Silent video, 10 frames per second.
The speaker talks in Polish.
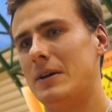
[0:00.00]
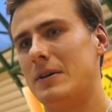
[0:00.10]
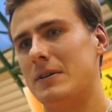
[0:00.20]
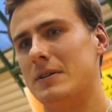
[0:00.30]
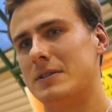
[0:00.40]

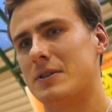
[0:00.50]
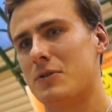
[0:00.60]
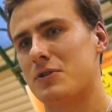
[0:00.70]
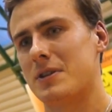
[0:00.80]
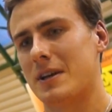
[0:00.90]
y,
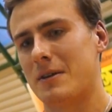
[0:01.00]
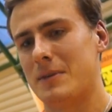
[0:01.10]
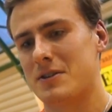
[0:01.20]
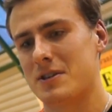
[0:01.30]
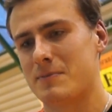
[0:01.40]
skończyć takie
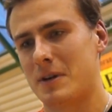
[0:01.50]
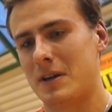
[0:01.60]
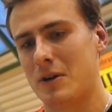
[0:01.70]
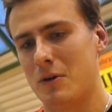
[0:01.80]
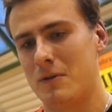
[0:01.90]
mecze
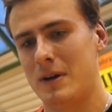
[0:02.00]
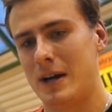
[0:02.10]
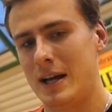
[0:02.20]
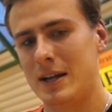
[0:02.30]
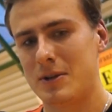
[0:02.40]
sparingowe,
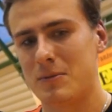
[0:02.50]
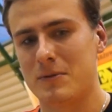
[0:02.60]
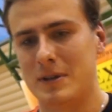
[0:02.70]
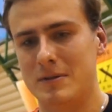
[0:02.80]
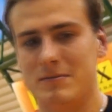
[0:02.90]
ale no
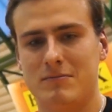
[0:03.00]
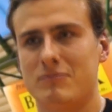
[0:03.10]
mówię... No.